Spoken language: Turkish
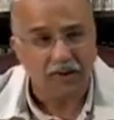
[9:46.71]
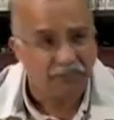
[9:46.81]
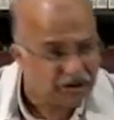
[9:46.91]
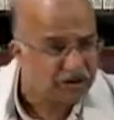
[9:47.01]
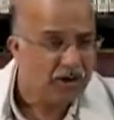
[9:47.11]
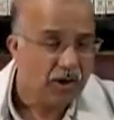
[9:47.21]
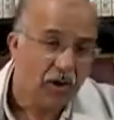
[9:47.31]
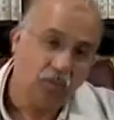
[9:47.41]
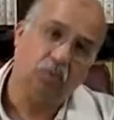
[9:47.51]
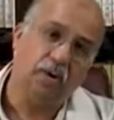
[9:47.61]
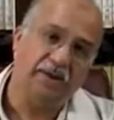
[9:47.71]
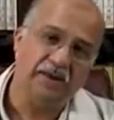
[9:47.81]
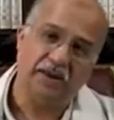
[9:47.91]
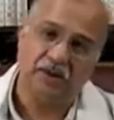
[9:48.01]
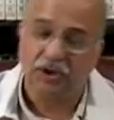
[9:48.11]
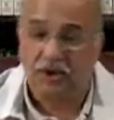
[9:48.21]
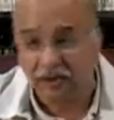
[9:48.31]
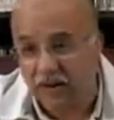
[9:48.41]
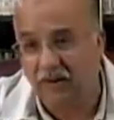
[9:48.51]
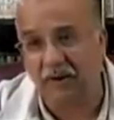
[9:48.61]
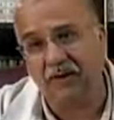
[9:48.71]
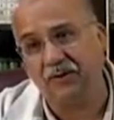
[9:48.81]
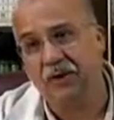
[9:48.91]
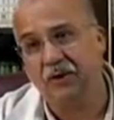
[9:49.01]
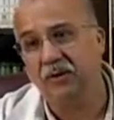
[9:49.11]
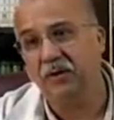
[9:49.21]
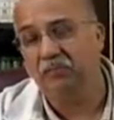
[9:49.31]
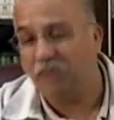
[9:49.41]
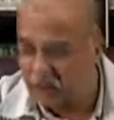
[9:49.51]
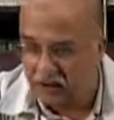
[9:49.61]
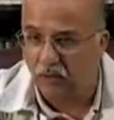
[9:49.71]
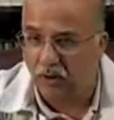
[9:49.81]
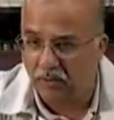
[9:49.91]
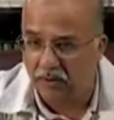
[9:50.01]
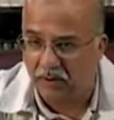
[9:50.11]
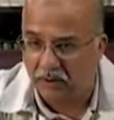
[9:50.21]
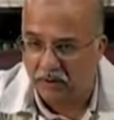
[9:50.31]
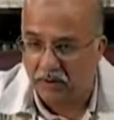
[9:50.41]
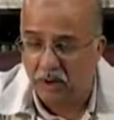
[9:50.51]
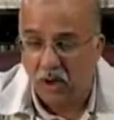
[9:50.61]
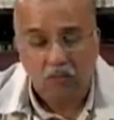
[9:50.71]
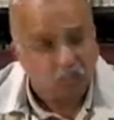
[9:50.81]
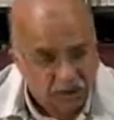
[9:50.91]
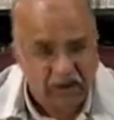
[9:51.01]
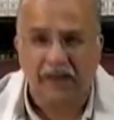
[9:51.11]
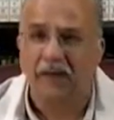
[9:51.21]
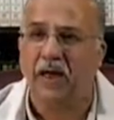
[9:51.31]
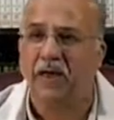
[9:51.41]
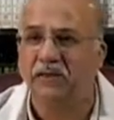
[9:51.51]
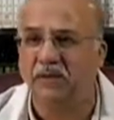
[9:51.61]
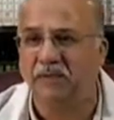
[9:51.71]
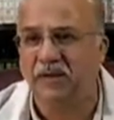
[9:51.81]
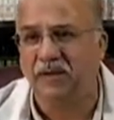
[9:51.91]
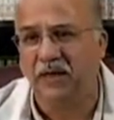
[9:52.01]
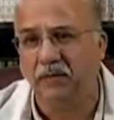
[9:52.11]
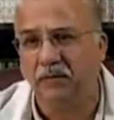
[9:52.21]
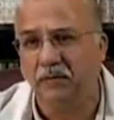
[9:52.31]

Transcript: Biz bu ve benzeri şartlarla ancak malik olabiliriz. Bunlara riayet etmezsek